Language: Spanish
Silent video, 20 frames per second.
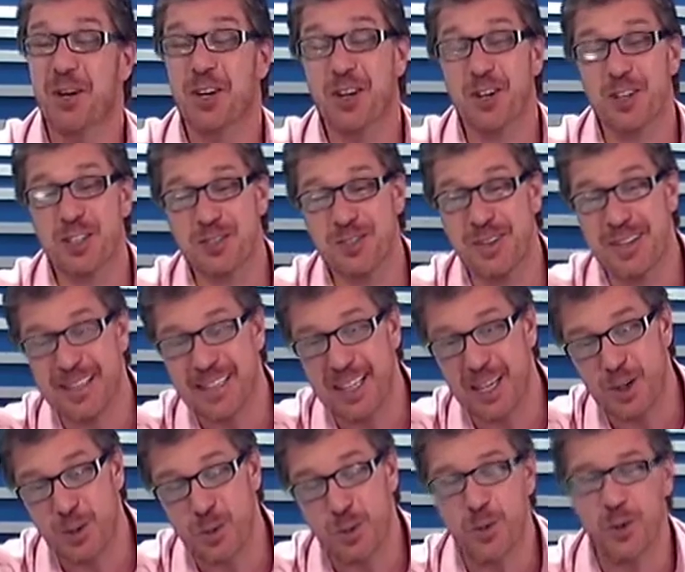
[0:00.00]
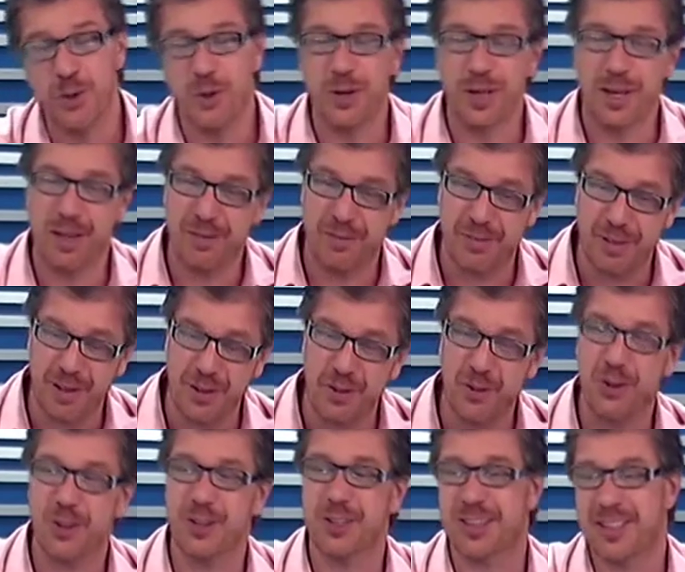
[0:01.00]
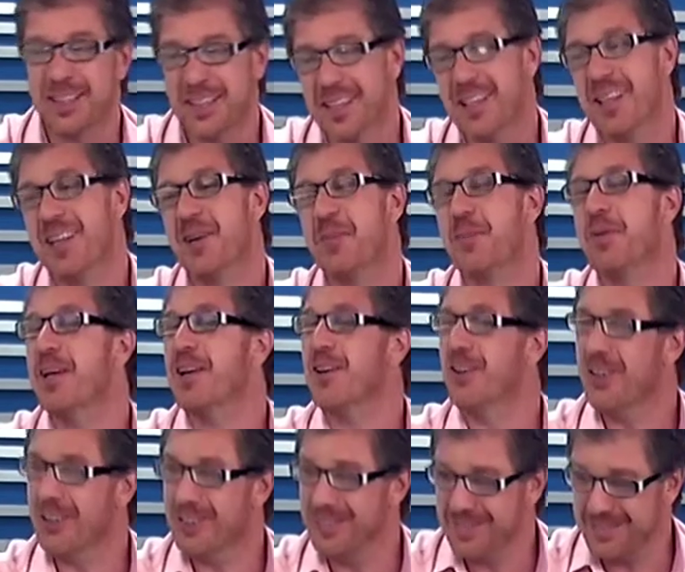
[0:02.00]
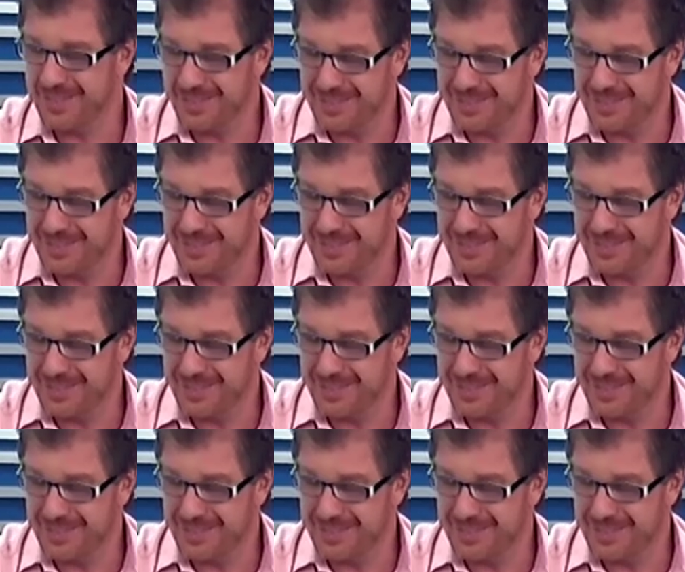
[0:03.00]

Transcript: bueno, nos falta el oboe, el fagot, pero...